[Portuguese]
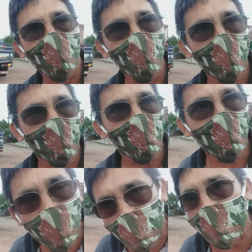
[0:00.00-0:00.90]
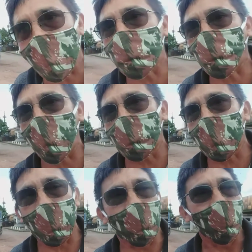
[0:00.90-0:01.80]
rua era
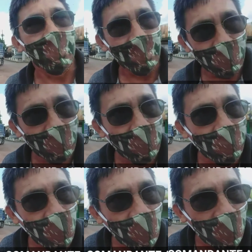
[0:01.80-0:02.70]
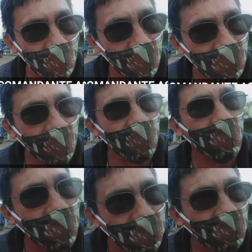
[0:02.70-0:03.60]
espaltada. De encher,
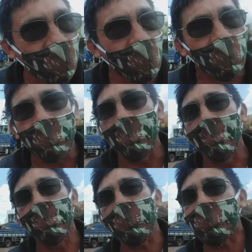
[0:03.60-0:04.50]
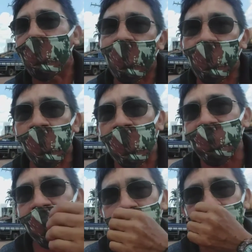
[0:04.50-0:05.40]
enchia. Mas a água
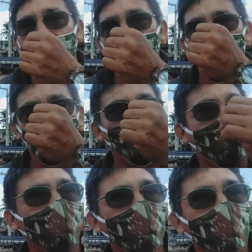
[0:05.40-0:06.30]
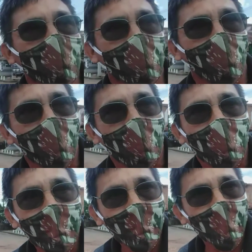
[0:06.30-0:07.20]
passava logo. O problema aqui é agora,
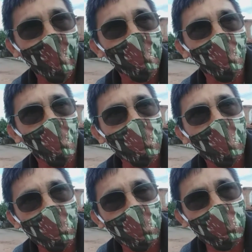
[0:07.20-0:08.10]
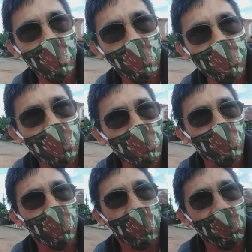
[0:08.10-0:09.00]
olha como está a nossa rua, cheia de
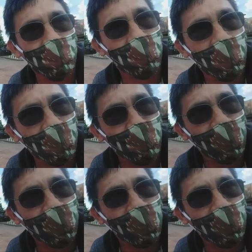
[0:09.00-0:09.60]
buraco, tivemos que